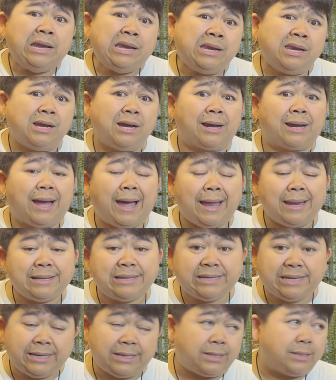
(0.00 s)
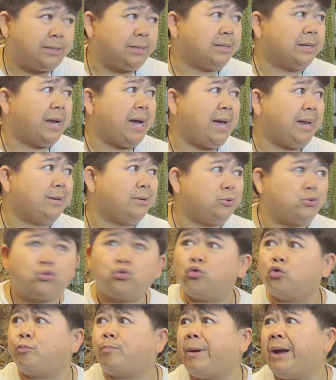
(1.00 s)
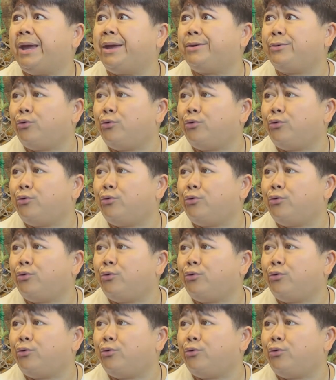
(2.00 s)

เรื่องการกินการอยู่ไป